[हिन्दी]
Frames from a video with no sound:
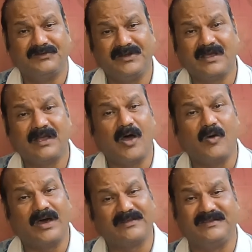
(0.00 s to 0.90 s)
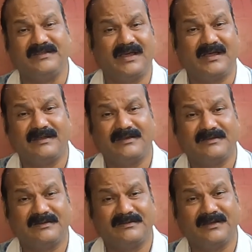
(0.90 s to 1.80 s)
जिनका गांव हरसी था
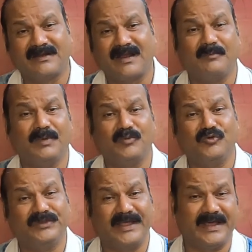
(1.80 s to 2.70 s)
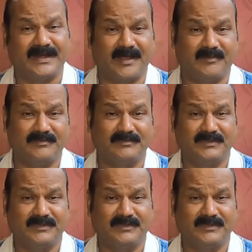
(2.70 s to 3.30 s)
जहां राम बाबू दयाराम